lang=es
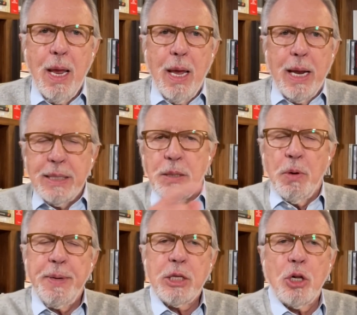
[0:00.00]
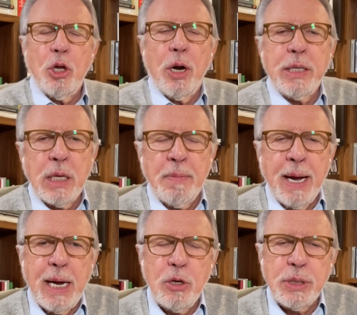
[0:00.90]
En este momento el dólar
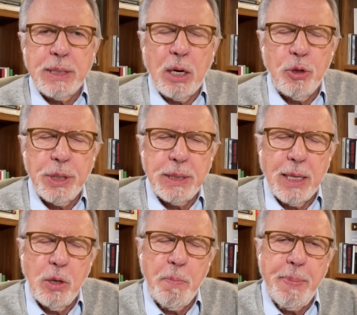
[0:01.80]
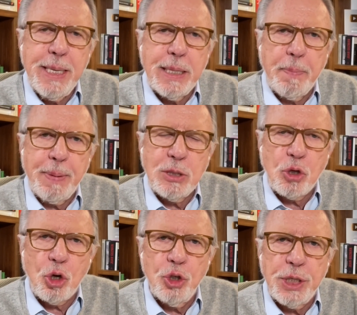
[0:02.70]
interbancario se está cotizando en 20
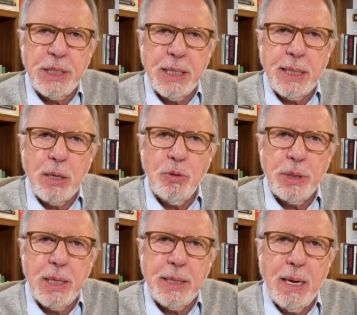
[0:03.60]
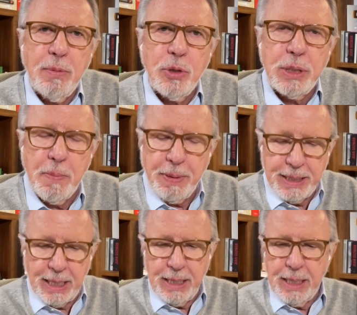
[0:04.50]
pesos con 61 centavos y en
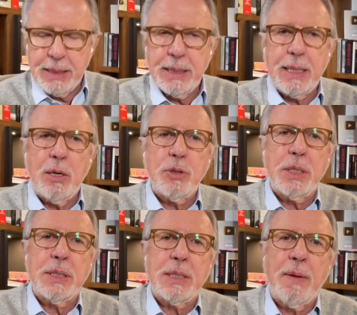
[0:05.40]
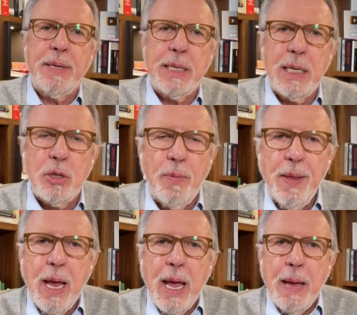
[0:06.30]
ventanillas esta noche se está vendiendo
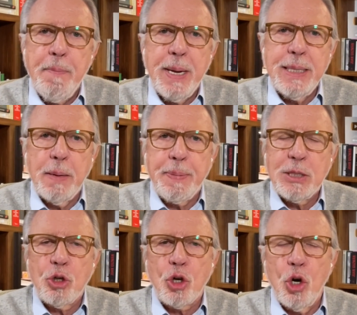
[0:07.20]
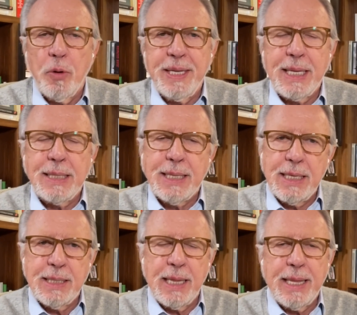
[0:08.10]
en 20 pesos con
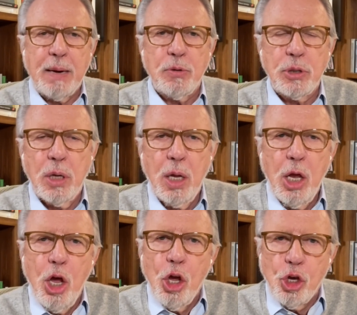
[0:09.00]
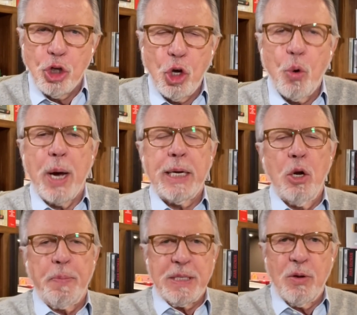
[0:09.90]
96 centavos. Yo soy Joaquín
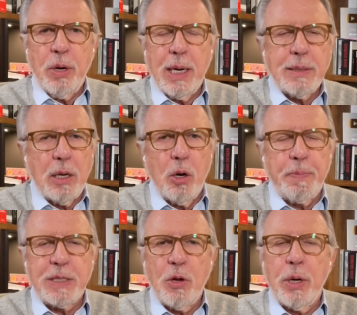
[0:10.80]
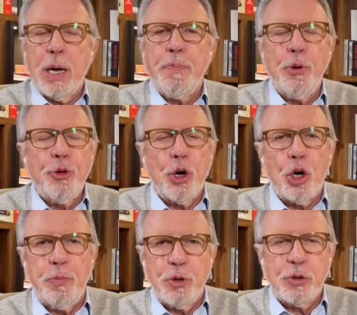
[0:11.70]
López Dóriga, este es
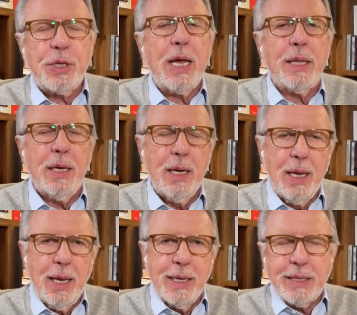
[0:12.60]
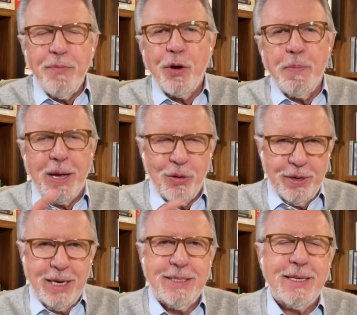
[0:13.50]
lópezdóriga.com y usted está informado.
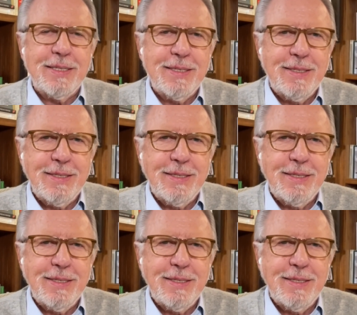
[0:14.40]
Gracias.